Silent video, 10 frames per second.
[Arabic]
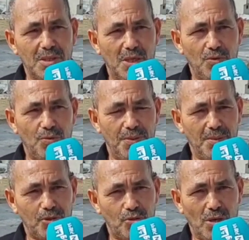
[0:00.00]
كيهودوا
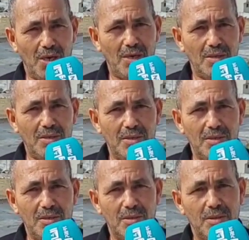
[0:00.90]
بنا بالسرعه
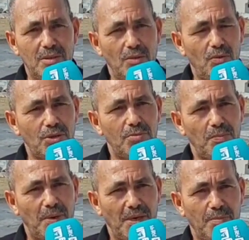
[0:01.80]
وخصم
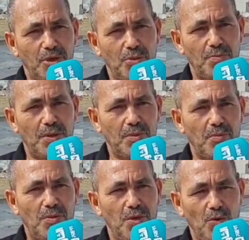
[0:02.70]
البلايك باش باش
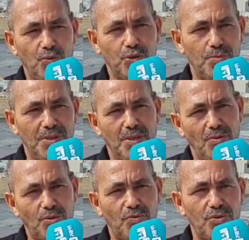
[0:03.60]
يبقى ما يهودوش معنا
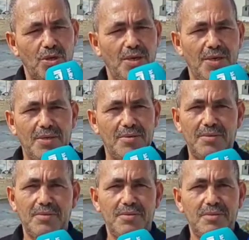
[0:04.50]
ونخرجوا السرعه شنو
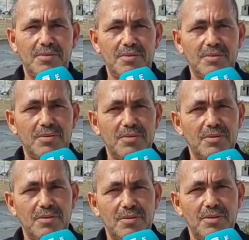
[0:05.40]

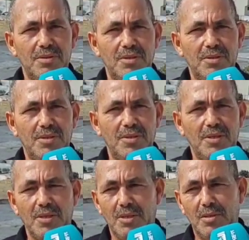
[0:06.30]
الطلبه ديالكم
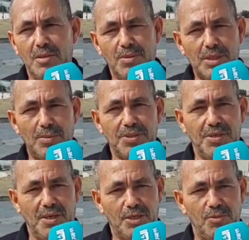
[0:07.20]
دابا الطلبه
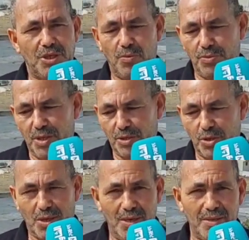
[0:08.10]
ديالنا خصهم يصاوبوا لنا
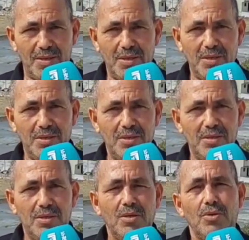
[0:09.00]
الطرقان
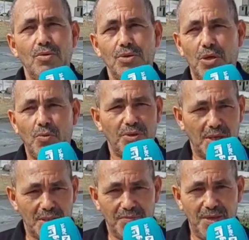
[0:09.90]
ويصاوبوا
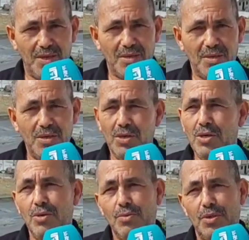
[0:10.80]
لنا طفا
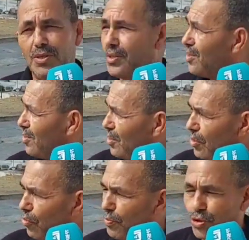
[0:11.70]
و
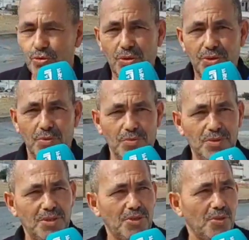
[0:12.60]
والبيسكوت الضوء
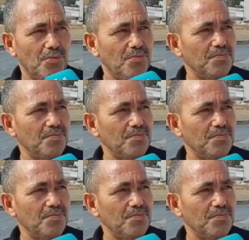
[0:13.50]
خصنا الضوء